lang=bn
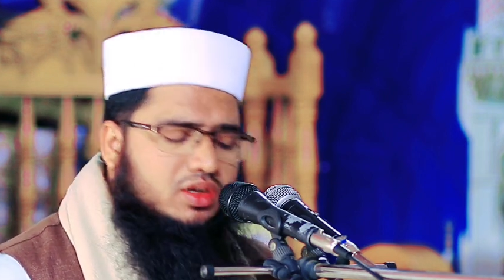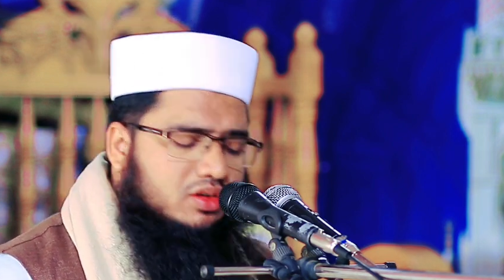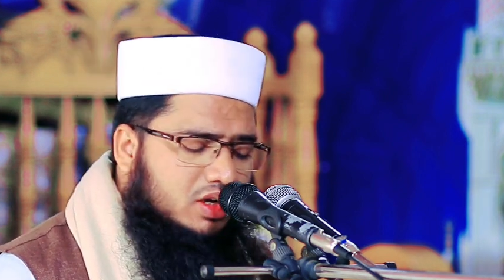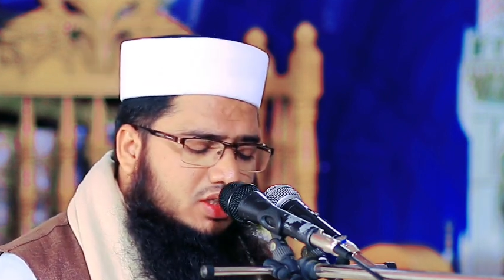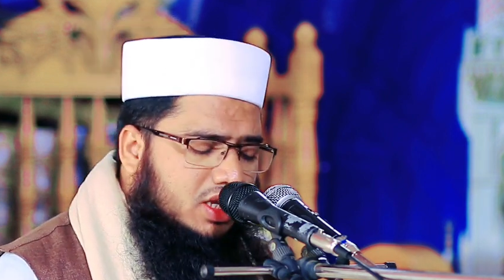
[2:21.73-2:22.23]

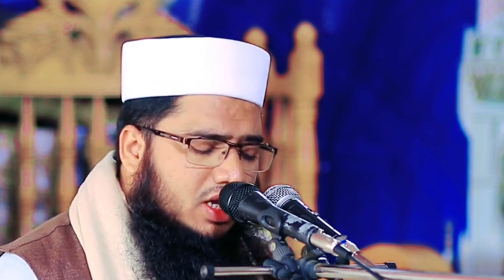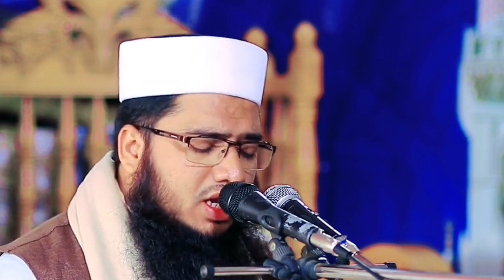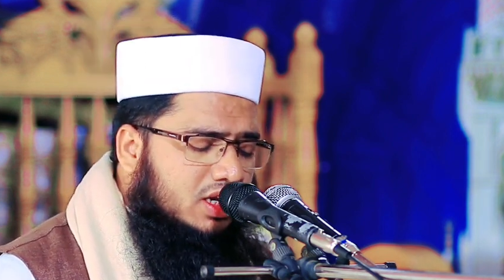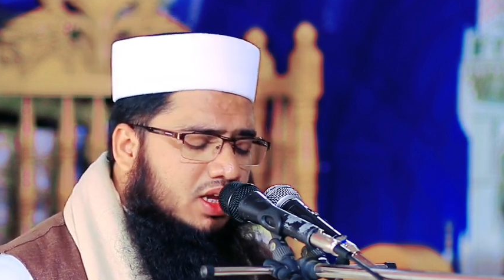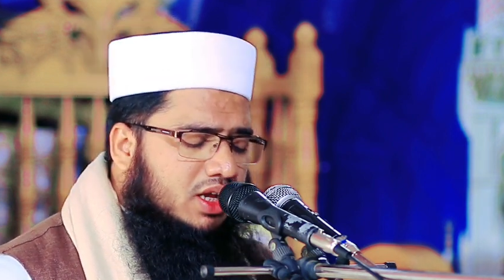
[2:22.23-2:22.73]
কদারা
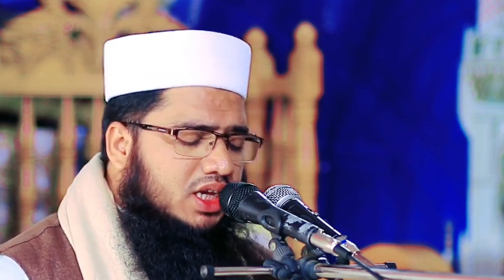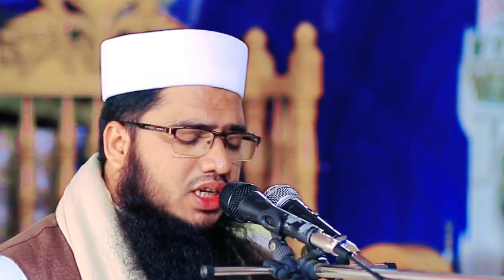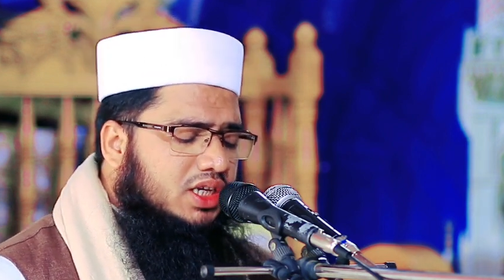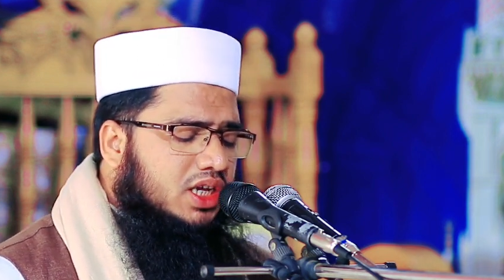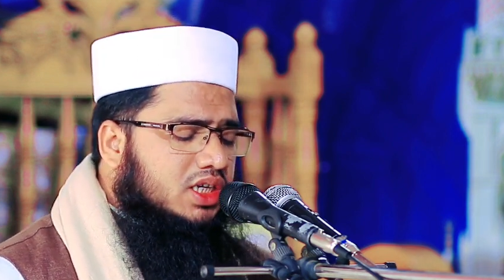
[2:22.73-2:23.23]
আলা
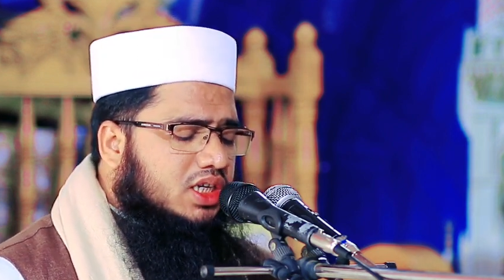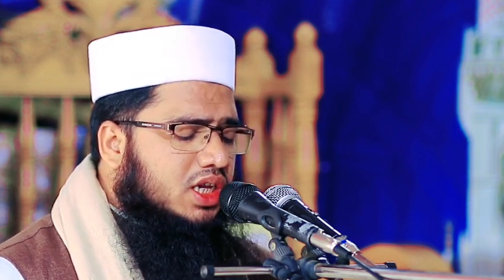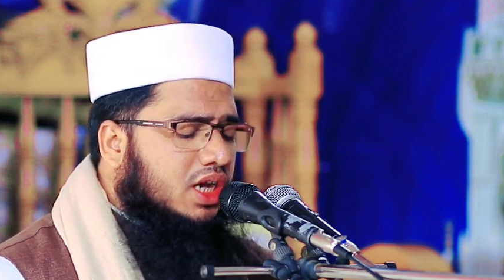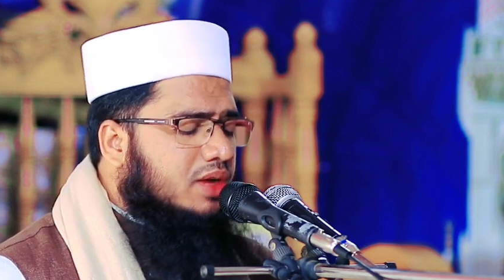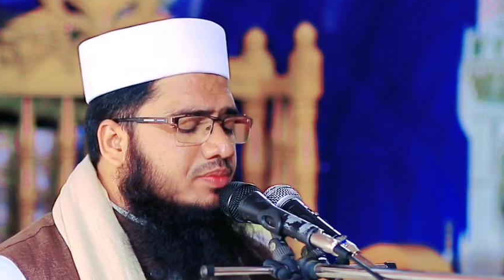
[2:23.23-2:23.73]
আইয়ান
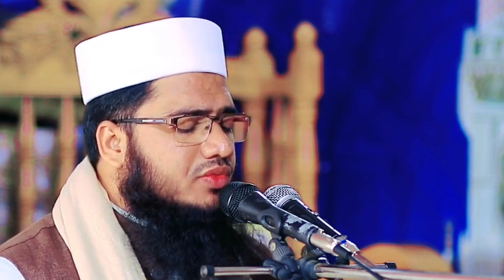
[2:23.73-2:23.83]
কিহাম